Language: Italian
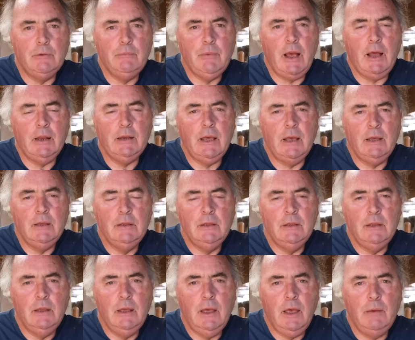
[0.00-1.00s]
umana
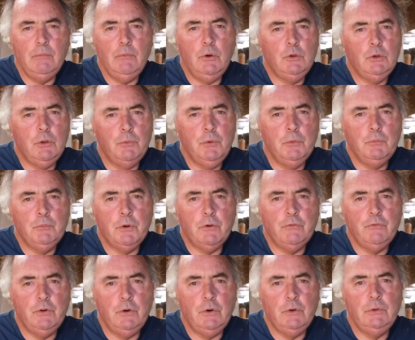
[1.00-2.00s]
è molto più
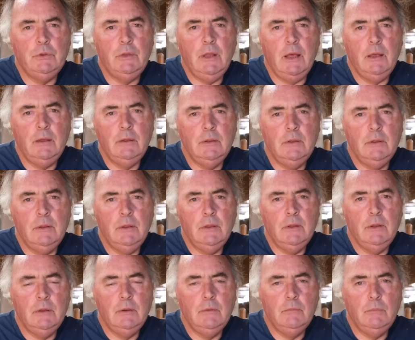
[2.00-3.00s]
profonda,
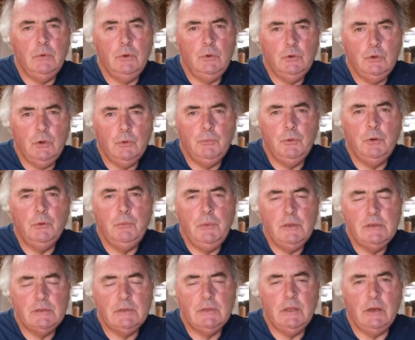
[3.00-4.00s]
molto più
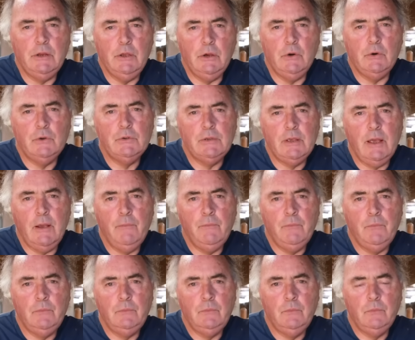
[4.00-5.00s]
misteriosa
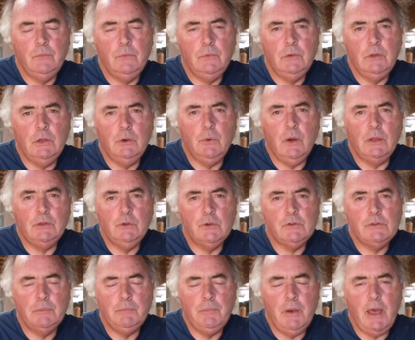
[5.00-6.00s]
di quanto
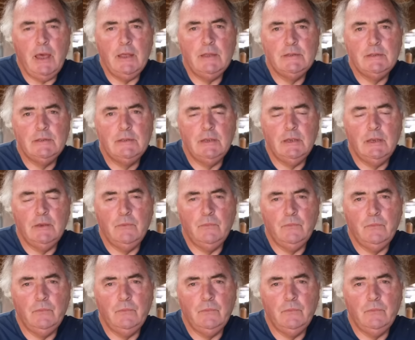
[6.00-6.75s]
si pensi.